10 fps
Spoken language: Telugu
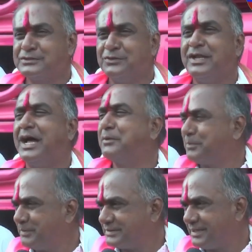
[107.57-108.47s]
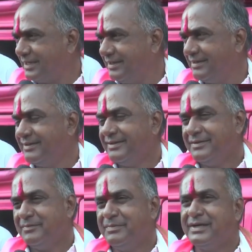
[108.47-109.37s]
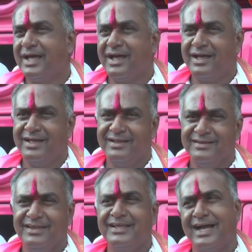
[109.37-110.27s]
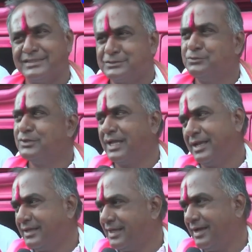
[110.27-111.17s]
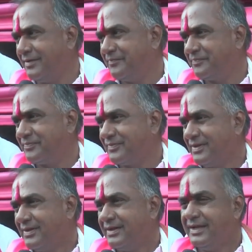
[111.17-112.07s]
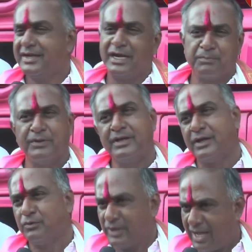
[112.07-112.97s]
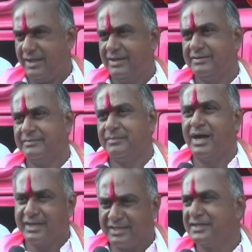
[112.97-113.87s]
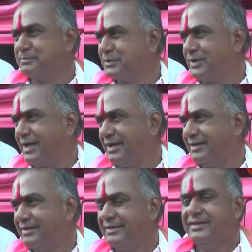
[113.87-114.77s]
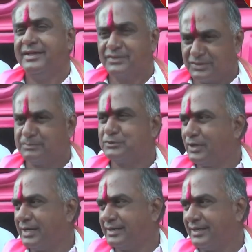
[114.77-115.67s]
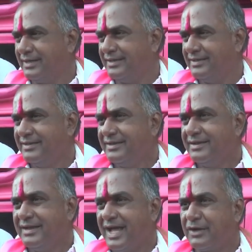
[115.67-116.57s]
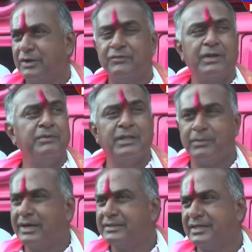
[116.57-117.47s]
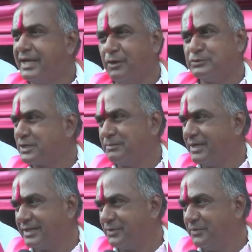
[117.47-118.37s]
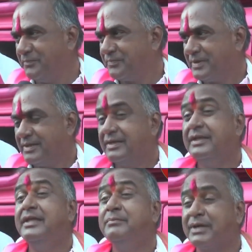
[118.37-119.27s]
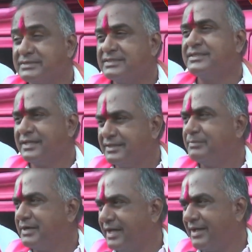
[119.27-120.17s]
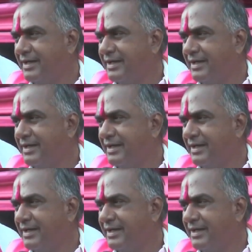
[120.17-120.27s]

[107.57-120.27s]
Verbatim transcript: ఆలోచన నుండి ఆరోపిస్తే బిడ్డ నీకు ఆస్తి ఉందా లేదా నీ కడుపు నిండా ఉన్నా బాటంగా చెప్తున్నా ఎందుకు చెప్తున్నా అంటే నాకు ఎవరి మీద పడి తినే అవసరం లేదు నీ పరిస్థితి ఏంది